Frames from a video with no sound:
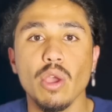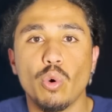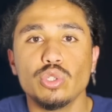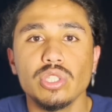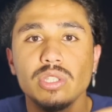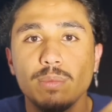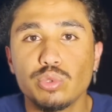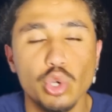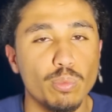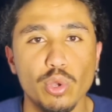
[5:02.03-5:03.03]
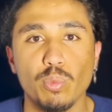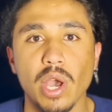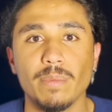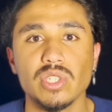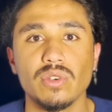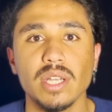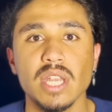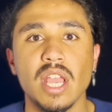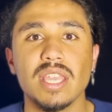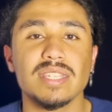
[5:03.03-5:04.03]
onun da çok büyük bir amacı var.
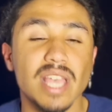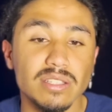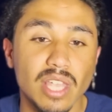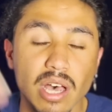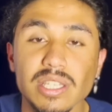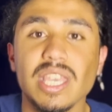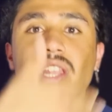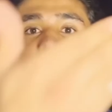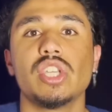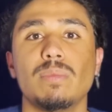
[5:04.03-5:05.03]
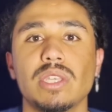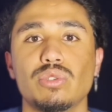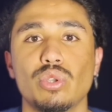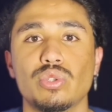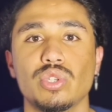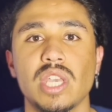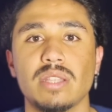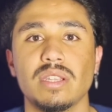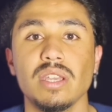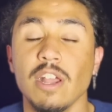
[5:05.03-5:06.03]
Ya sen daha da geliştirmek istiyorsun
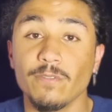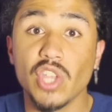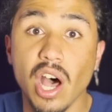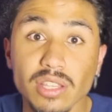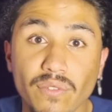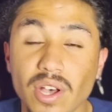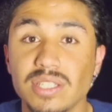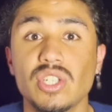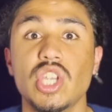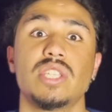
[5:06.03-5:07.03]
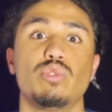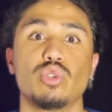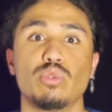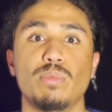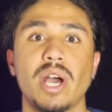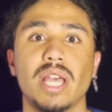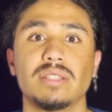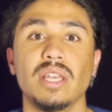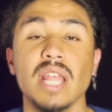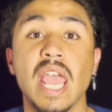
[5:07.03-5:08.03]
kendini. Daha da fazla şey istiyorsun bu
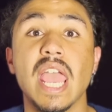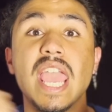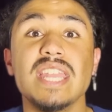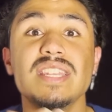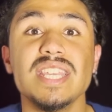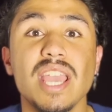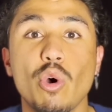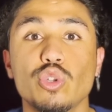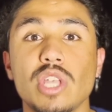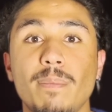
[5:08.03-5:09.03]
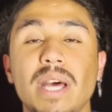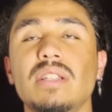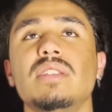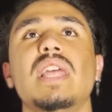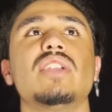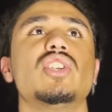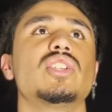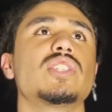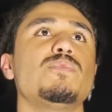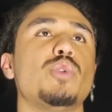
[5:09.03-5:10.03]
hayattan. E niye o zaman ders
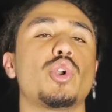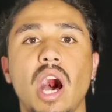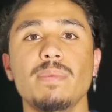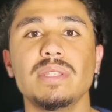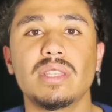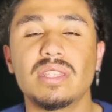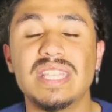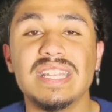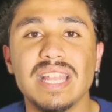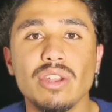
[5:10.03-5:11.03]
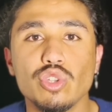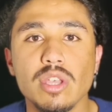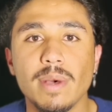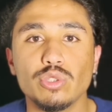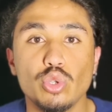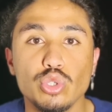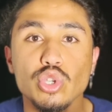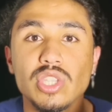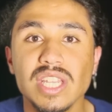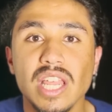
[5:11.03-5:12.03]
yaşasım yok? Abi dinlen o zaman.
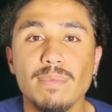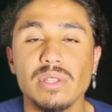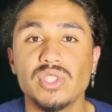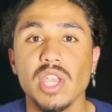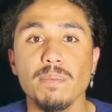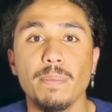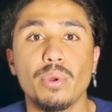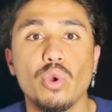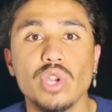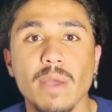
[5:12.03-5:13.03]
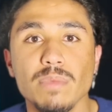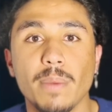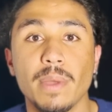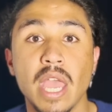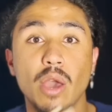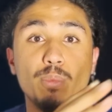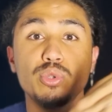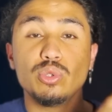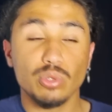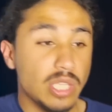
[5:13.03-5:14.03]
Düzgün dinleyebileceğin bir program program yap.
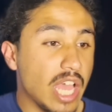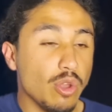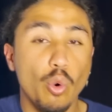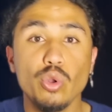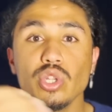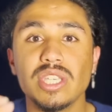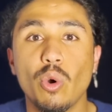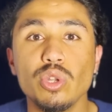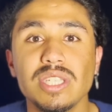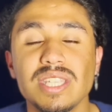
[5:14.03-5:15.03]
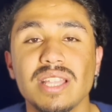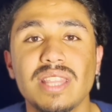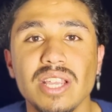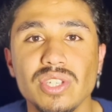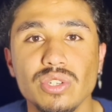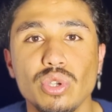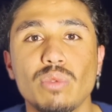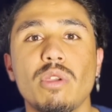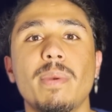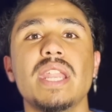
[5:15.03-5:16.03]
Bu yani 12 12 saat ders
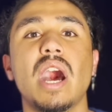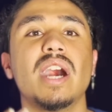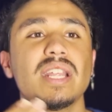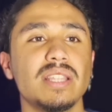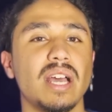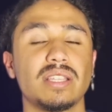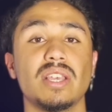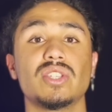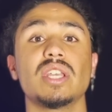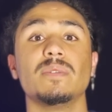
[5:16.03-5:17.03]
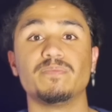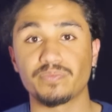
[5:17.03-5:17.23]
çalışıyordum ve ben arada arkadaşlar